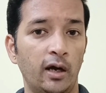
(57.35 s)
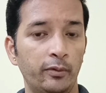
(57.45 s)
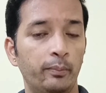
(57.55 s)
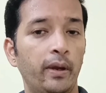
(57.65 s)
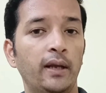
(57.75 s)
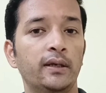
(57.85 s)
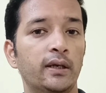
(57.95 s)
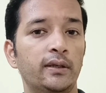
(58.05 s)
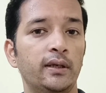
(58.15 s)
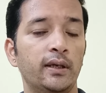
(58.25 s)
अभी बैन
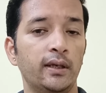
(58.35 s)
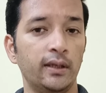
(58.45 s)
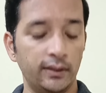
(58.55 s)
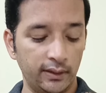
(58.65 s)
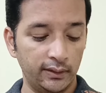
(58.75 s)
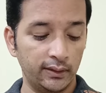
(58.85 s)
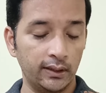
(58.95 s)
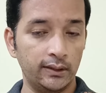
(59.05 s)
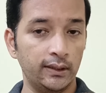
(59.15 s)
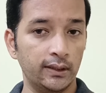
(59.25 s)
कर दिए गए हैं इनकी
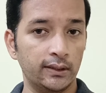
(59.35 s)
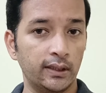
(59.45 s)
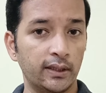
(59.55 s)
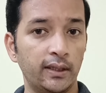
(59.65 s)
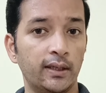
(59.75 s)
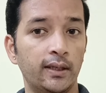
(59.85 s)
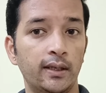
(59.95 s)
गलती कहते हैं आखिर ये